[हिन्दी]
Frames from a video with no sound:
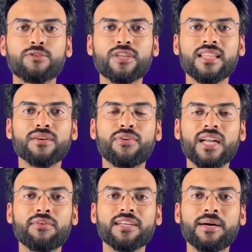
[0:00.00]
चलते हैं
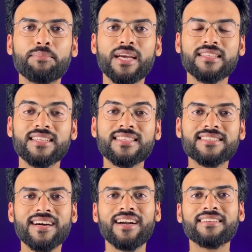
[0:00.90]
फटाफट कंपेरिजन
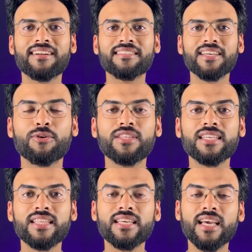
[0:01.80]
स्टार्ट करते हैं और
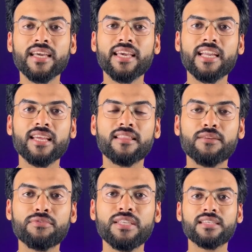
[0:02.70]
देखते हैं क्या क्या है इनके
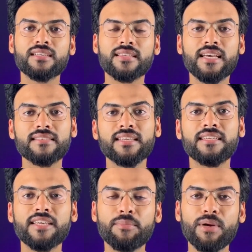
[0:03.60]
अंदर फीचर्स कैसी
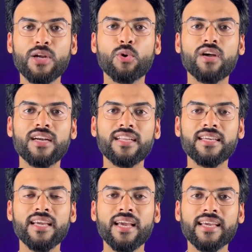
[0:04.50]
इनकी बिल्ड क्वालिटी
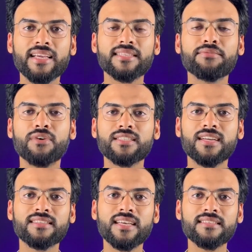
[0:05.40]
कैसे वर्क
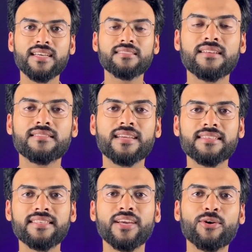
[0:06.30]
करते हैं सेंसर्स
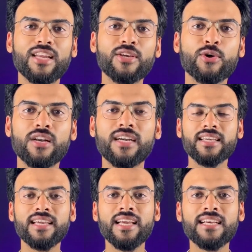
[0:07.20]
कैसी है कॉलिंग
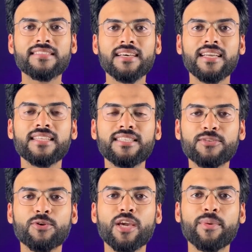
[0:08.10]
क्वालिटी सारी
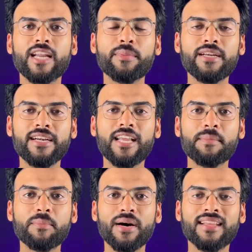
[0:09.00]
चीज़ों के बारे में डिटेल
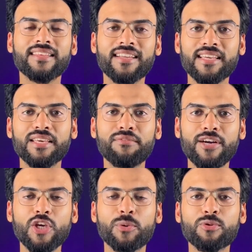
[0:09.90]
में बात करेंगे
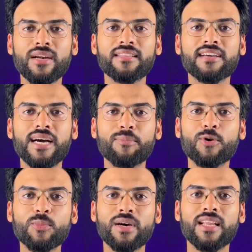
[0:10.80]
वीडियो में तो एंड तक आप
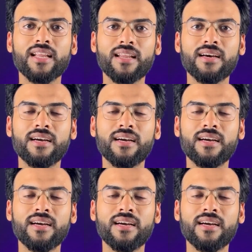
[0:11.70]
लोग बने रहना